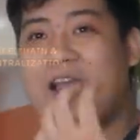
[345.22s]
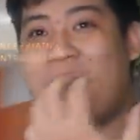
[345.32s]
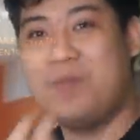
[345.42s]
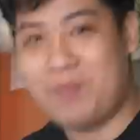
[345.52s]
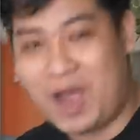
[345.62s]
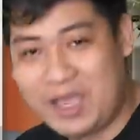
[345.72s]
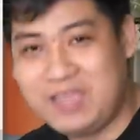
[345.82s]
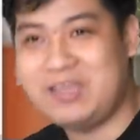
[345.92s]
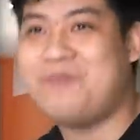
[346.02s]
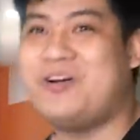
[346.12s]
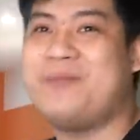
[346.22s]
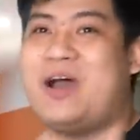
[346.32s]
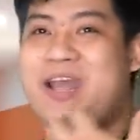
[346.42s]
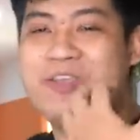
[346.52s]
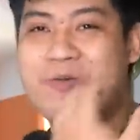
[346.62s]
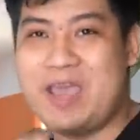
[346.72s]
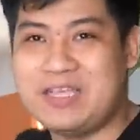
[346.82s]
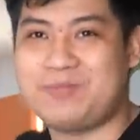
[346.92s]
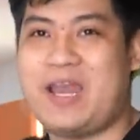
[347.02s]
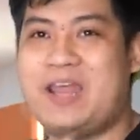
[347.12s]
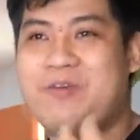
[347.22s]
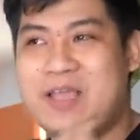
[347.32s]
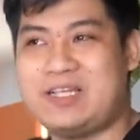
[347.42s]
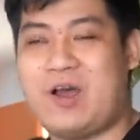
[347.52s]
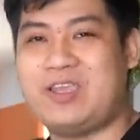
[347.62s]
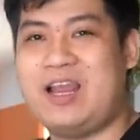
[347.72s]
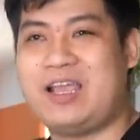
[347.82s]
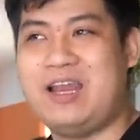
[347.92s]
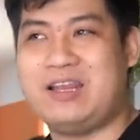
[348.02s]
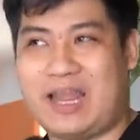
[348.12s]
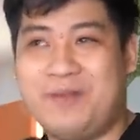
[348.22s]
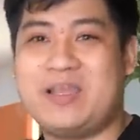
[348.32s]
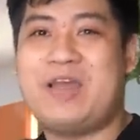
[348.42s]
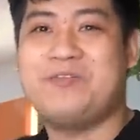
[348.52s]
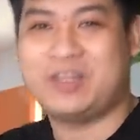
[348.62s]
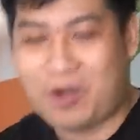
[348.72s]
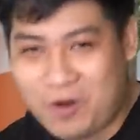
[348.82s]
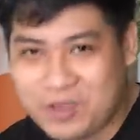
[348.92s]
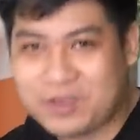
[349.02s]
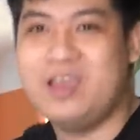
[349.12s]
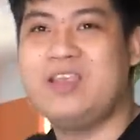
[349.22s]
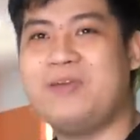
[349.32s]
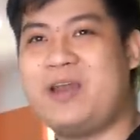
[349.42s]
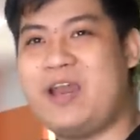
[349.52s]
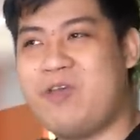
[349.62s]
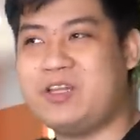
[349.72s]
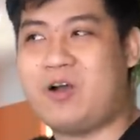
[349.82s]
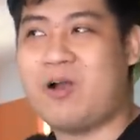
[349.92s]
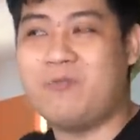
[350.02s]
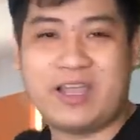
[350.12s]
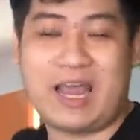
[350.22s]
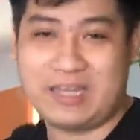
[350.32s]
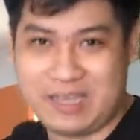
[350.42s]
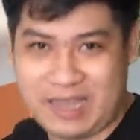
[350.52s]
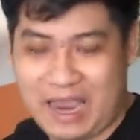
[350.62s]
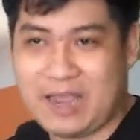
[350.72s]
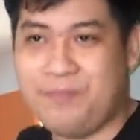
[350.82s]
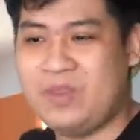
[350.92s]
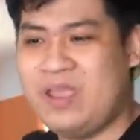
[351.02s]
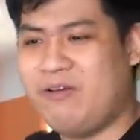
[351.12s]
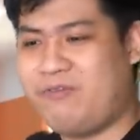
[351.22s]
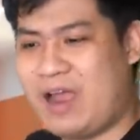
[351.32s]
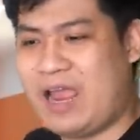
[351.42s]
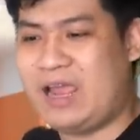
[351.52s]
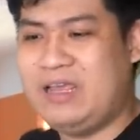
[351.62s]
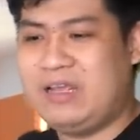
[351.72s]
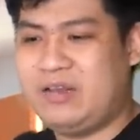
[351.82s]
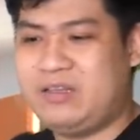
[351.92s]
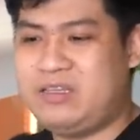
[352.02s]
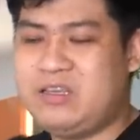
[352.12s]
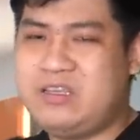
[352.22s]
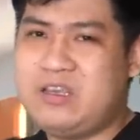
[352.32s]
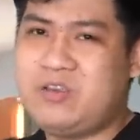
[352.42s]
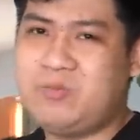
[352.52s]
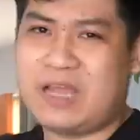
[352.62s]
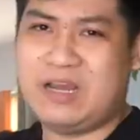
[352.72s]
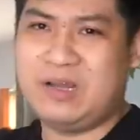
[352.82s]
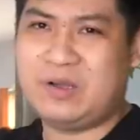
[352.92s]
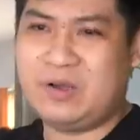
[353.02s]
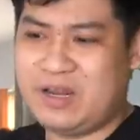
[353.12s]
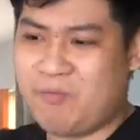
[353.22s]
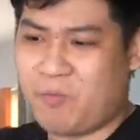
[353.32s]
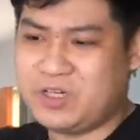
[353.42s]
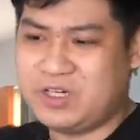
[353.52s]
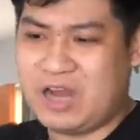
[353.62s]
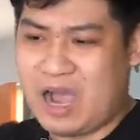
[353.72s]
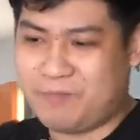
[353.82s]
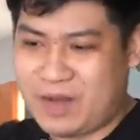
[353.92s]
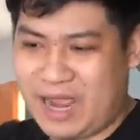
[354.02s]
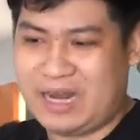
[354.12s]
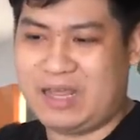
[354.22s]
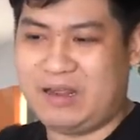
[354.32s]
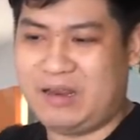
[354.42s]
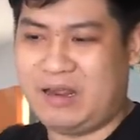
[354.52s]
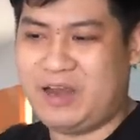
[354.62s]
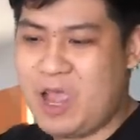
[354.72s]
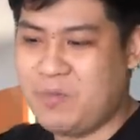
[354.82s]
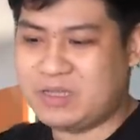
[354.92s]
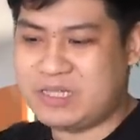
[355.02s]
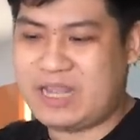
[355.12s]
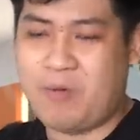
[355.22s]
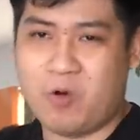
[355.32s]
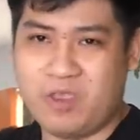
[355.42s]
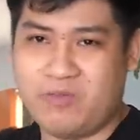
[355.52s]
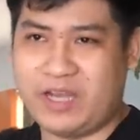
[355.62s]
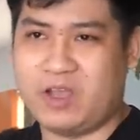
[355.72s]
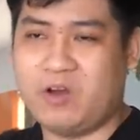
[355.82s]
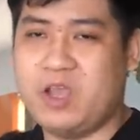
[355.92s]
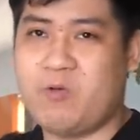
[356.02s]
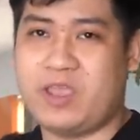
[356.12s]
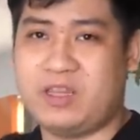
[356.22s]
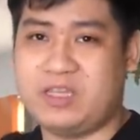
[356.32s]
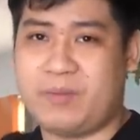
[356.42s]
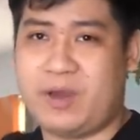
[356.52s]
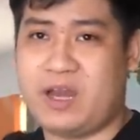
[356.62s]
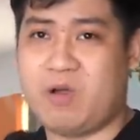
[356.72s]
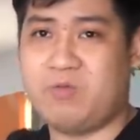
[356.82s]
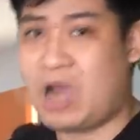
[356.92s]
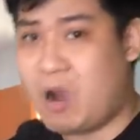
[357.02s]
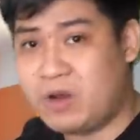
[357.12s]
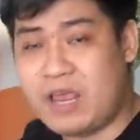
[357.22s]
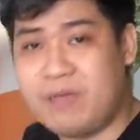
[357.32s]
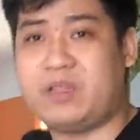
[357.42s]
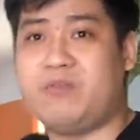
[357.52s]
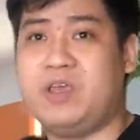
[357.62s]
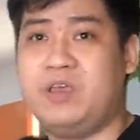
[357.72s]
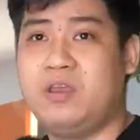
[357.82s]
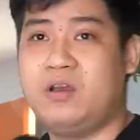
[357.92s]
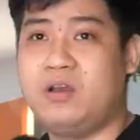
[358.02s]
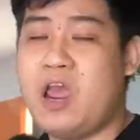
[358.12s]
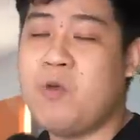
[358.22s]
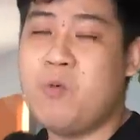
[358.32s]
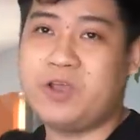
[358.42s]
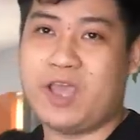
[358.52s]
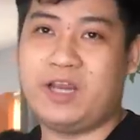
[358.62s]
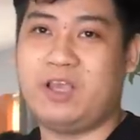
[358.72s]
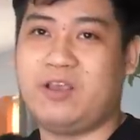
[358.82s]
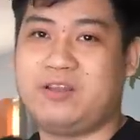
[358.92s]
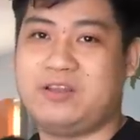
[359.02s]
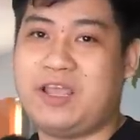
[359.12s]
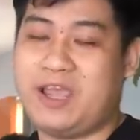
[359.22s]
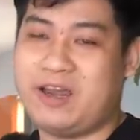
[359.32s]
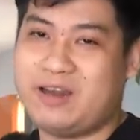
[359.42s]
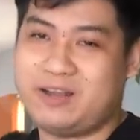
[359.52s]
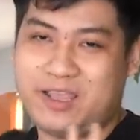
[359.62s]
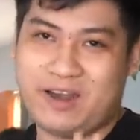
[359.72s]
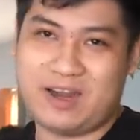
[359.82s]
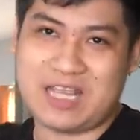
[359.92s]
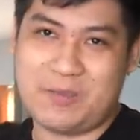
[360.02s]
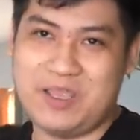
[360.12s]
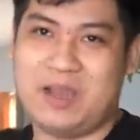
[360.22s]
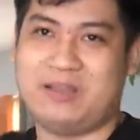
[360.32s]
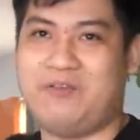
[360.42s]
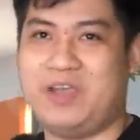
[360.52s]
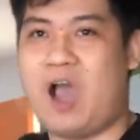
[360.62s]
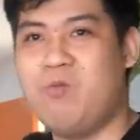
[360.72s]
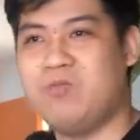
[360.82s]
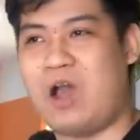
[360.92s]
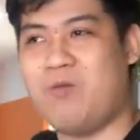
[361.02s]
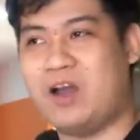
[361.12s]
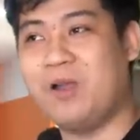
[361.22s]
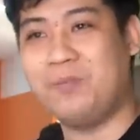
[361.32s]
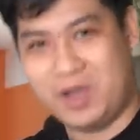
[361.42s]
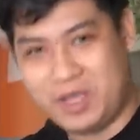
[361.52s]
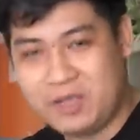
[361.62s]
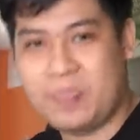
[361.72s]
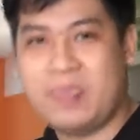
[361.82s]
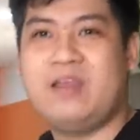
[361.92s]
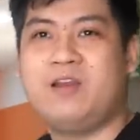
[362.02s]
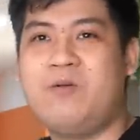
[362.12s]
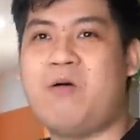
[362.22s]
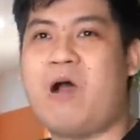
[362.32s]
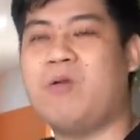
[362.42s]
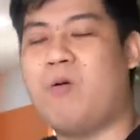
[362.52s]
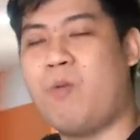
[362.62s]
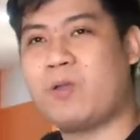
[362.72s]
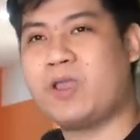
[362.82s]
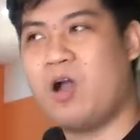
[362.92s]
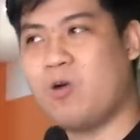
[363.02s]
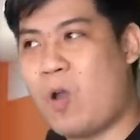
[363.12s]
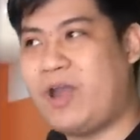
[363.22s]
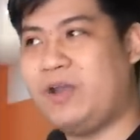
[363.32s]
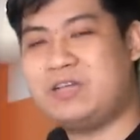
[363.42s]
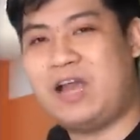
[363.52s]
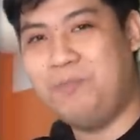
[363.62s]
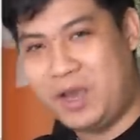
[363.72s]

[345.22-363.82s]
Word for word: 2017 chứ không phải là Binance US Binance US là họ chỉ là cái nền tảng để mà giao dịch thôi chứ Binance US họ không phát hành gì cả và chứ, chứ chúng ta đừng có nghĩ đến một cái trường hợp này là uh, nếu mà xét cáo buộc như vậy thì có liên quan gì tới sàn Binance không không anh em tại vì nếu muốn kiện thì thì kiện ra, thì kiện ra sao bây giờ tại vì ông là ông ở đất Mỹ đúng không ông là một, một cái cơ quan điều tra ở